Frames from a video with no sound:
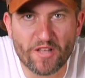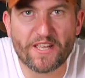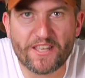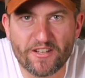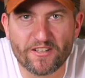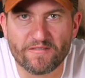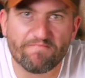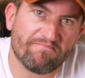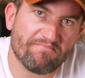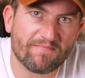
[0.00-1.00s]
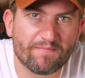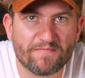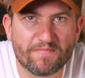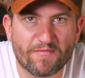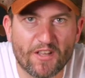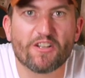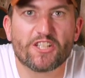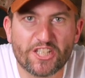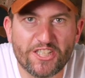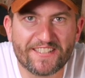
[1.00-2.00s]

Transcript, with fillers: les makers, on va le chercher